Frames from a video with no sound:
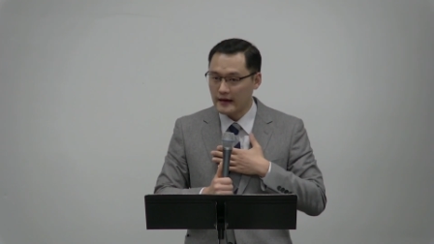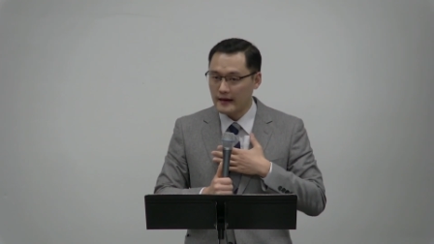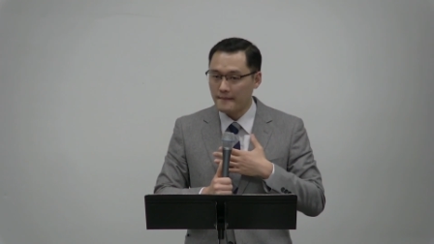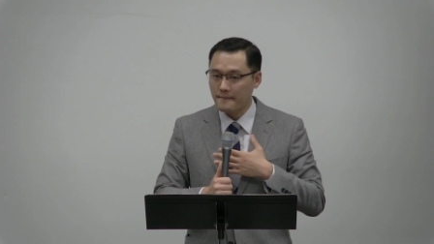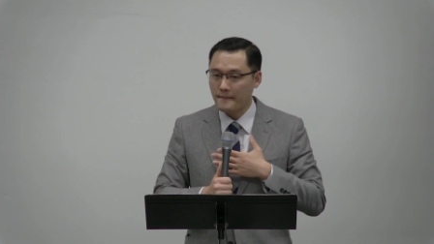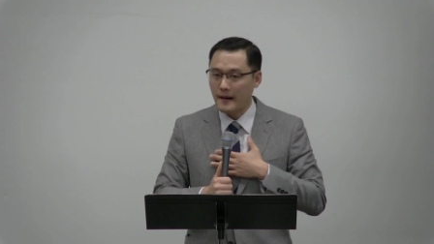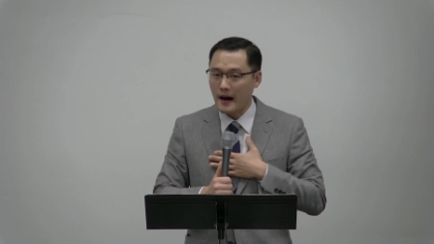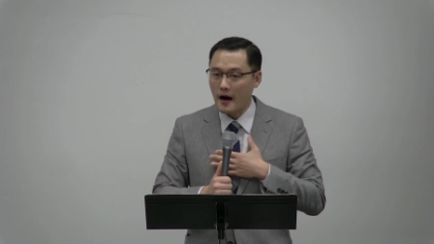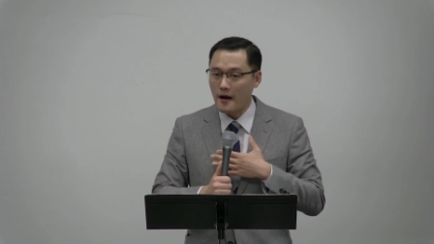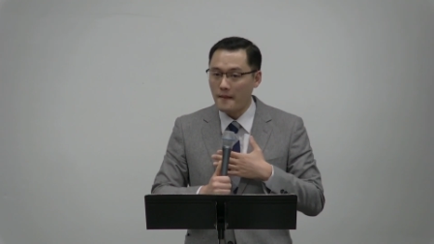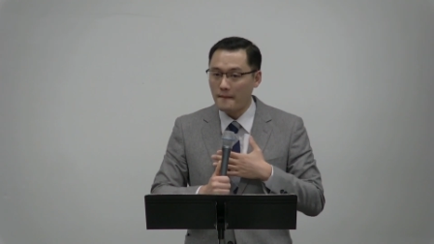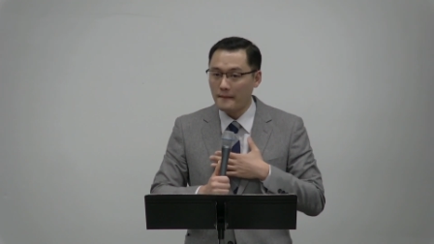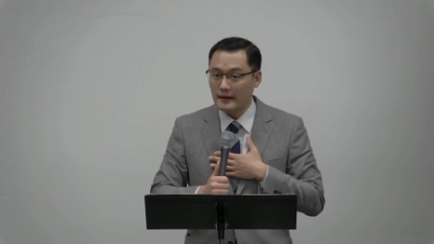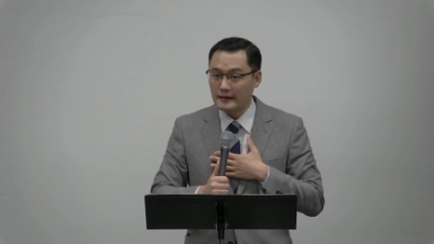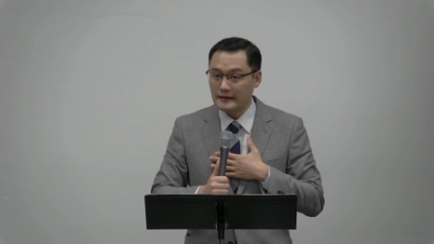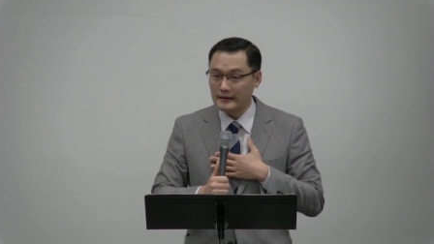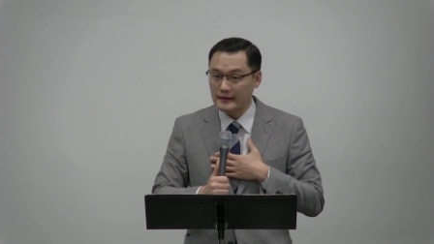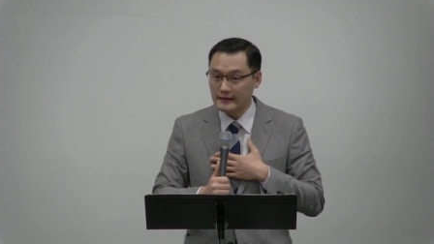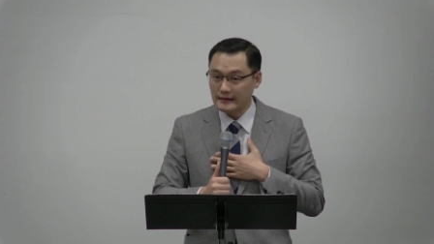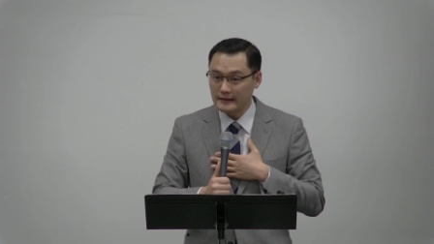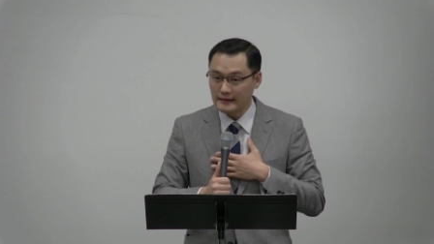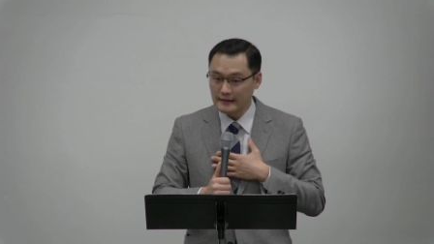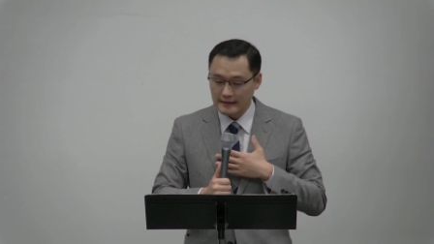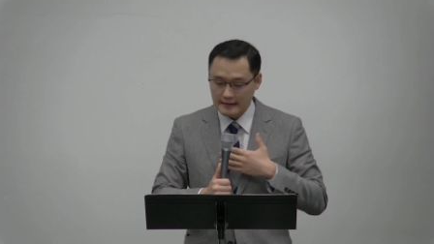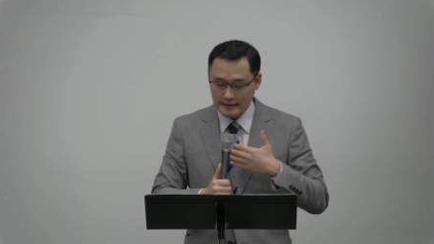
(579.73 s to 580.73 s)

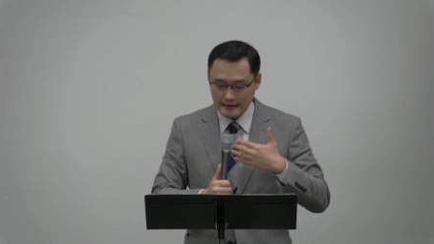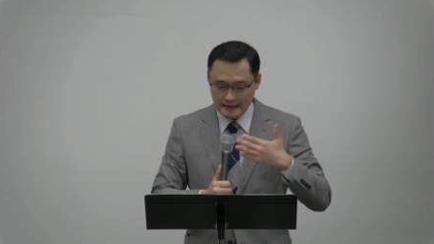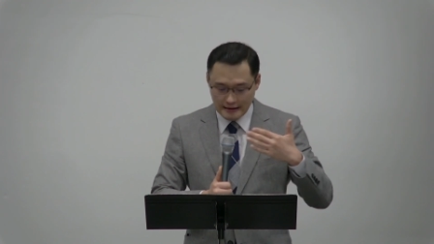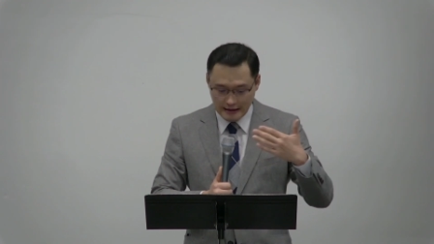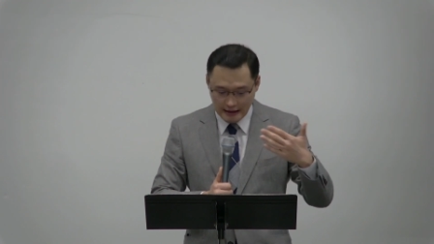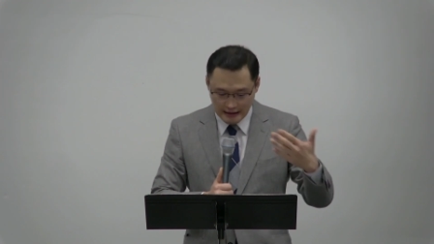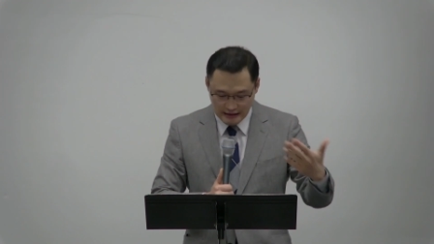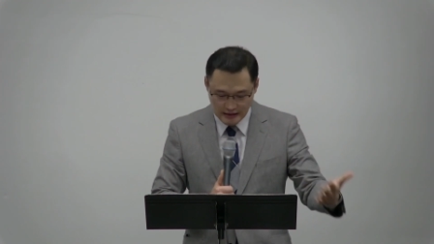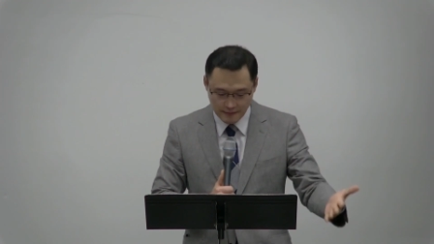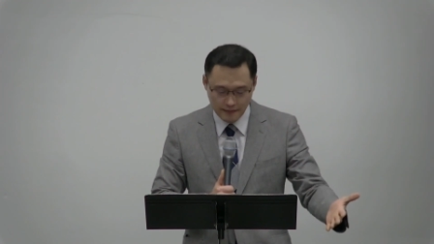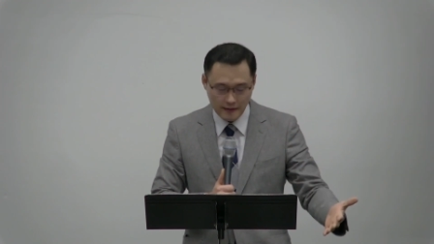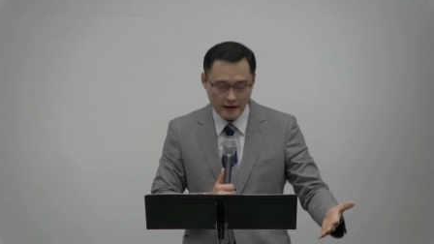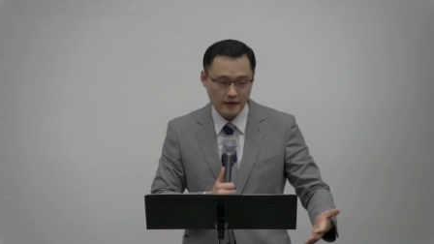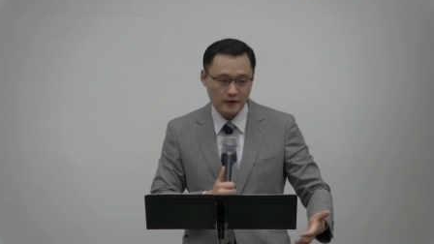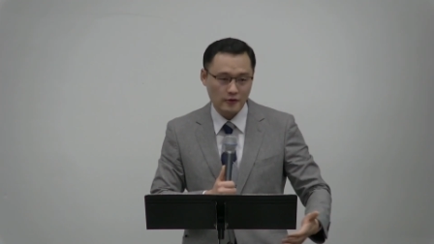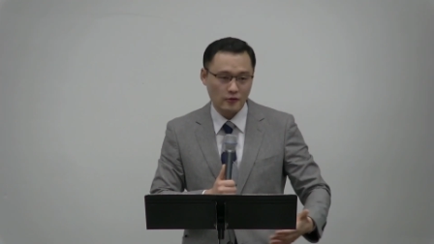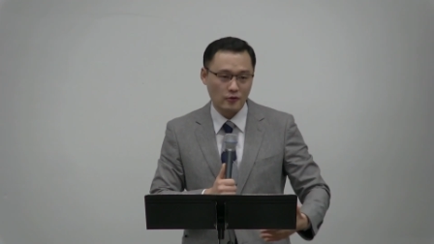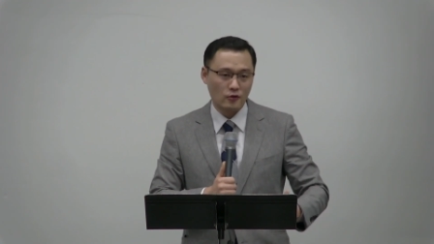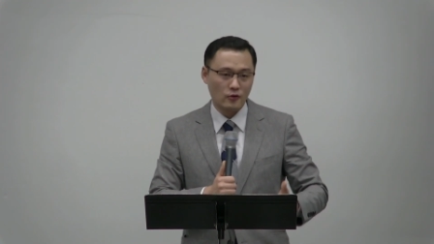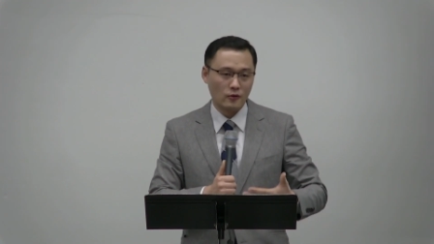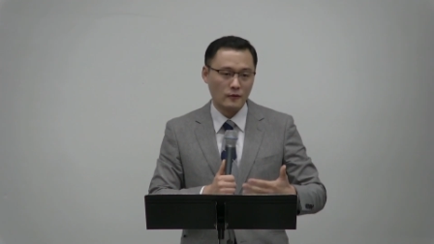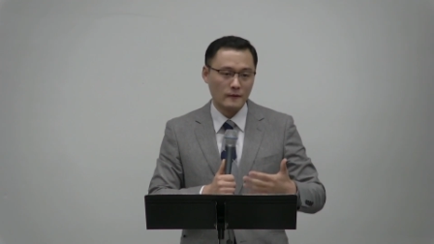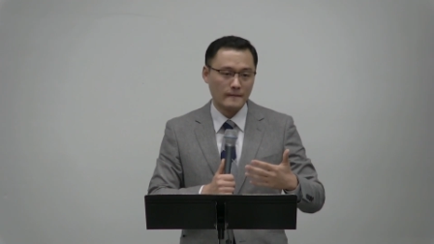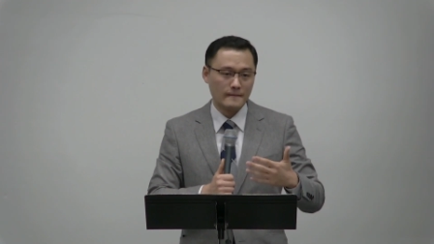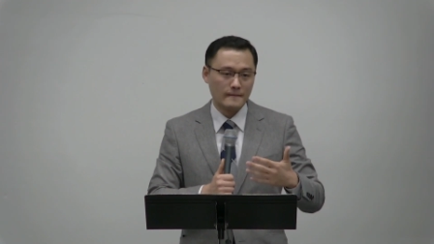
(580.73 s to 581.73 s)
마음밭을 가시밭길로,